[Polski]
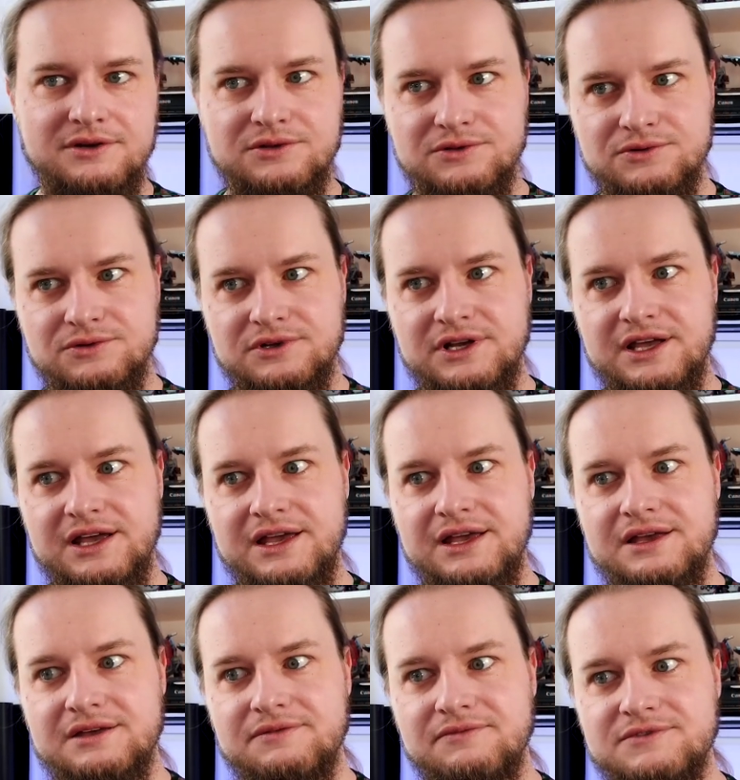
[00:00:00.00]

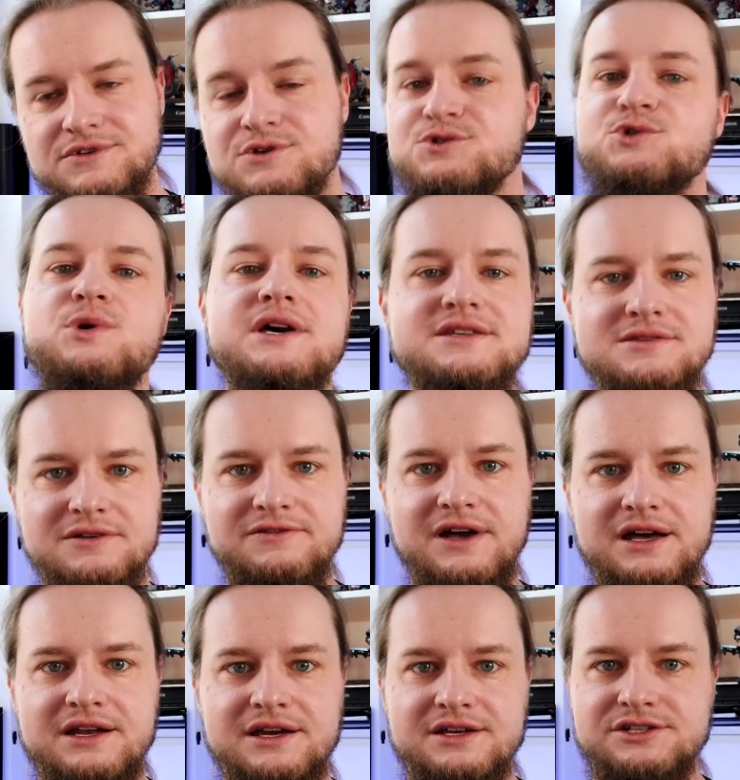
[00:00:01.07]
które są
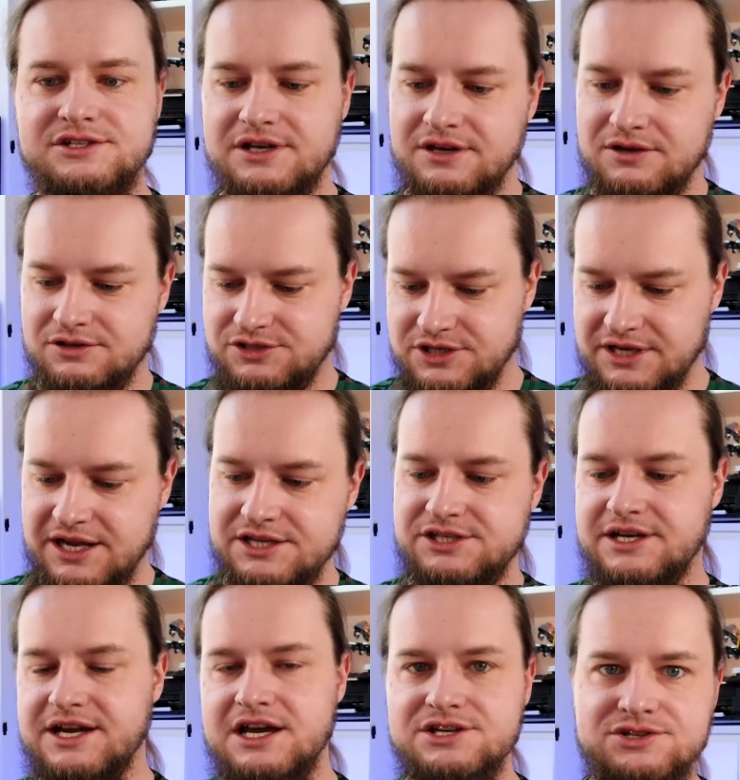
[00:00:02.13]
zniuansowane, gdzie
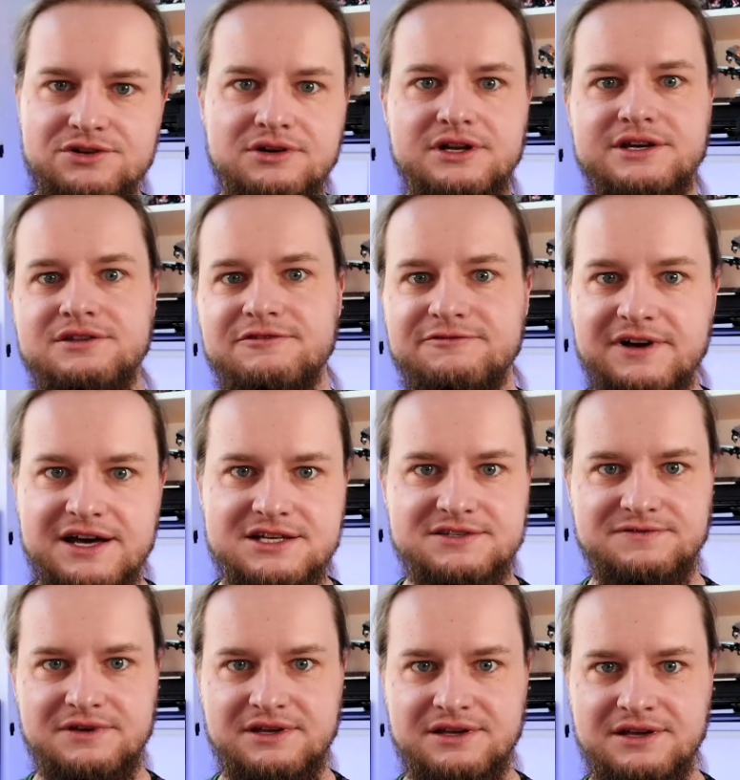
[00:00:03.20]
oddzieracie każdą kolejną
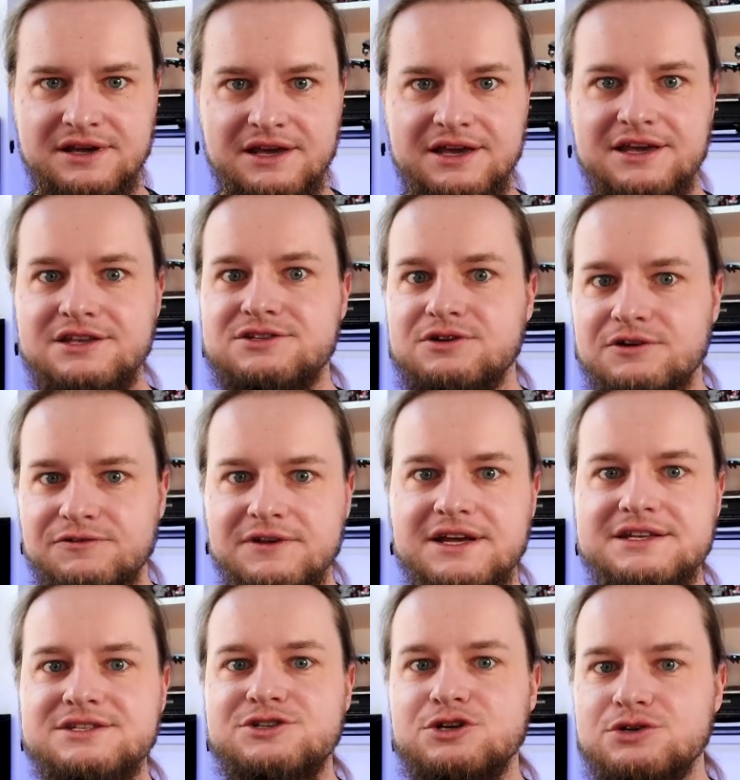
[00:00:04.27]
warstwę i co
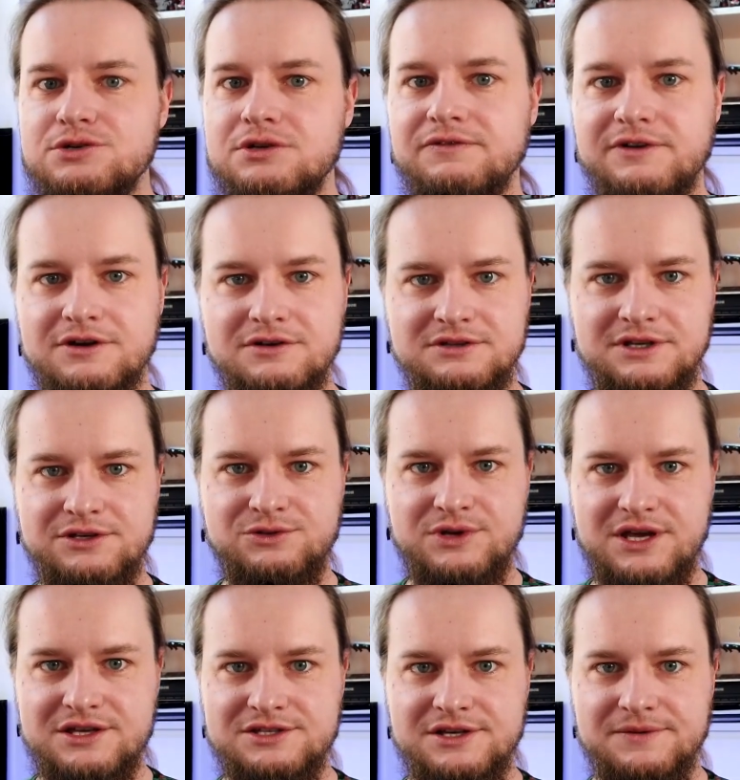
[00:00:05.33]
chwila coś nowego
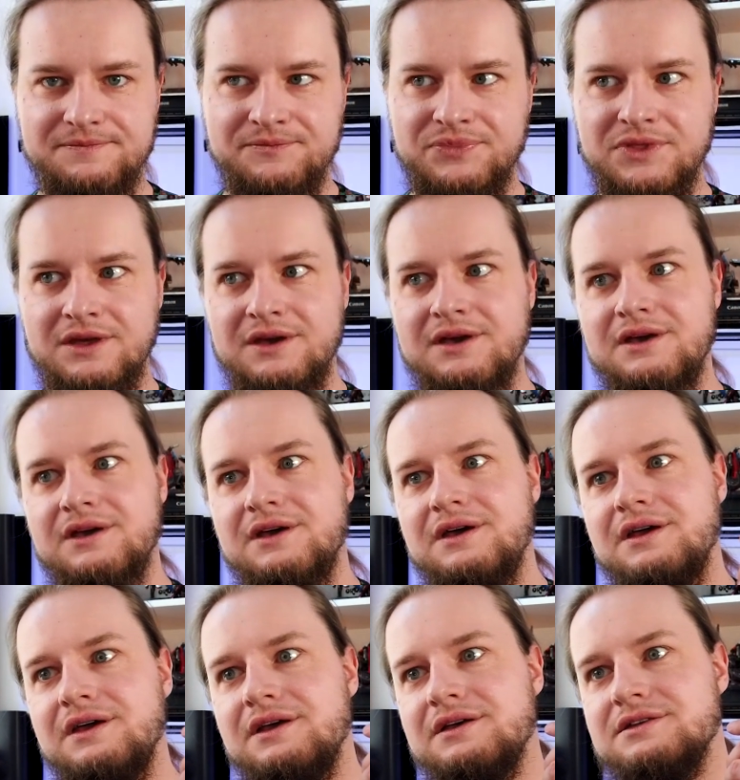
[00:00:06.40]
odnajdujecie.
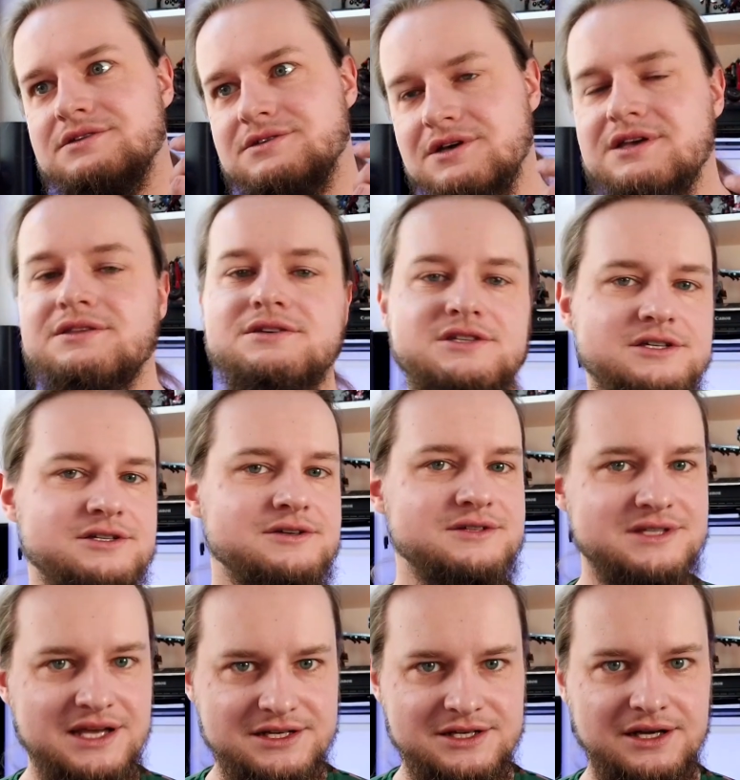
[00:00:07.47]
Co jednocześnie
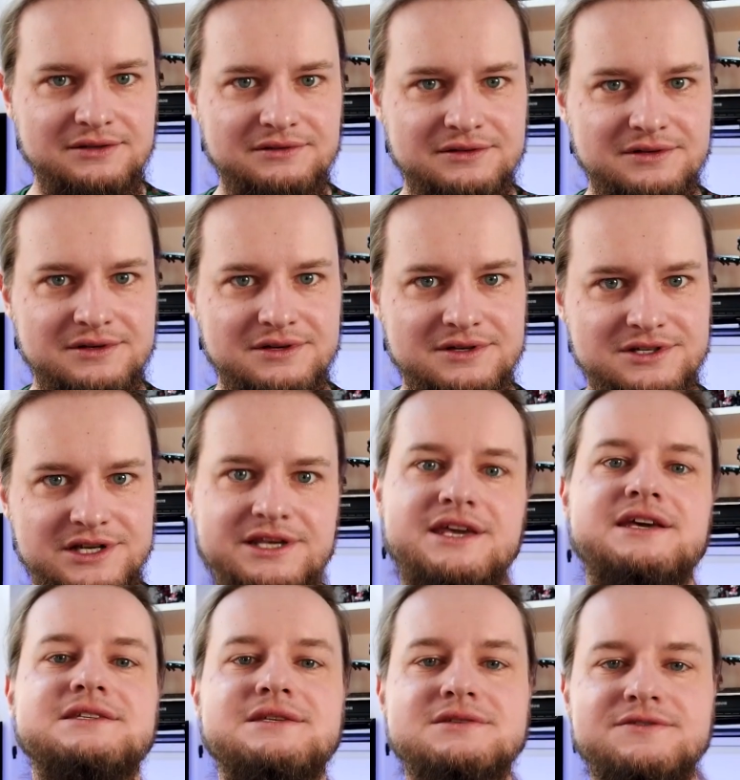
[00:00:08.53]
oznacza, że
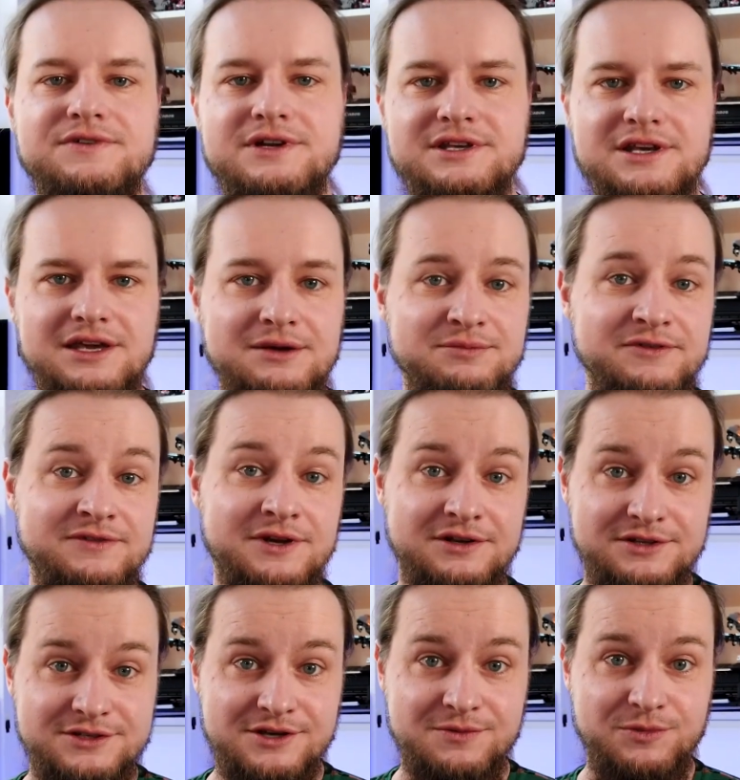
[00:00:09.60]
nie jestem zwolennikiem
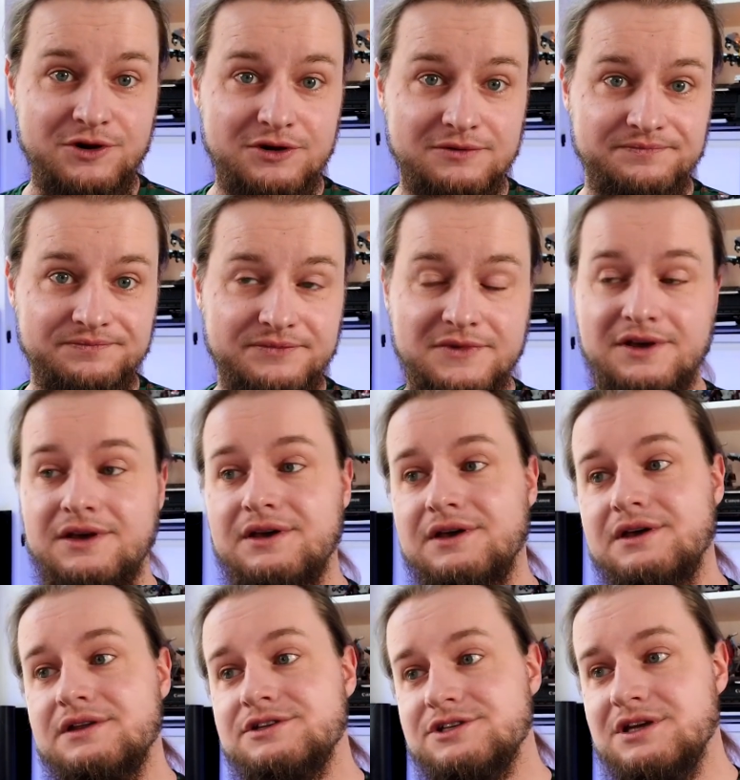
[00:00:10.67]
piwnego disco polo.
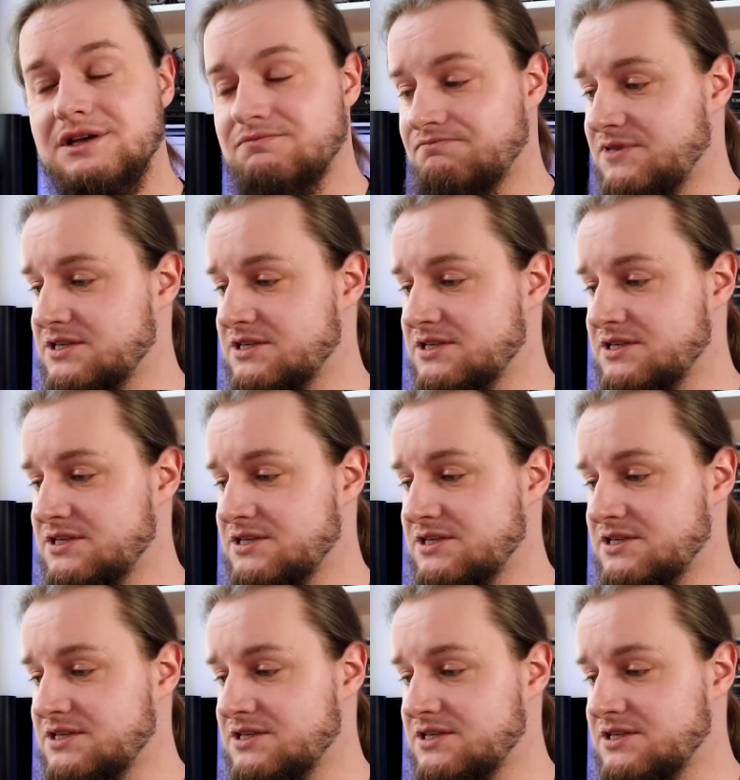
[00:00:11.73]
Czyli